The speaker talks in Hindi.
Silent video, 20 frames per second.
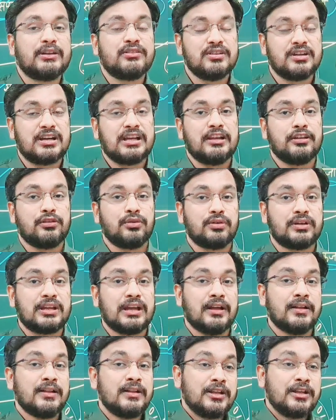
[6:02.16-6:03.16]
प्रश्न गलत हो
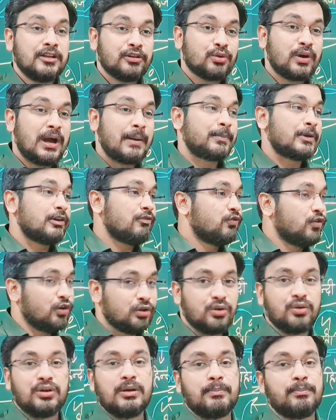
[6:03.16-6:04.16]
गया तो आपके वो
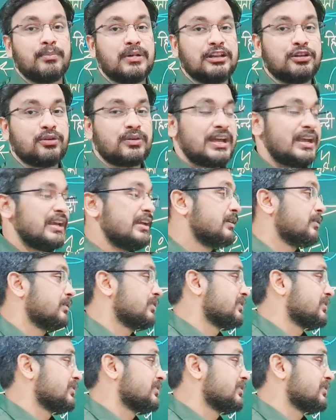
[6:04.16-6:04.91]
दो नंबर तो गए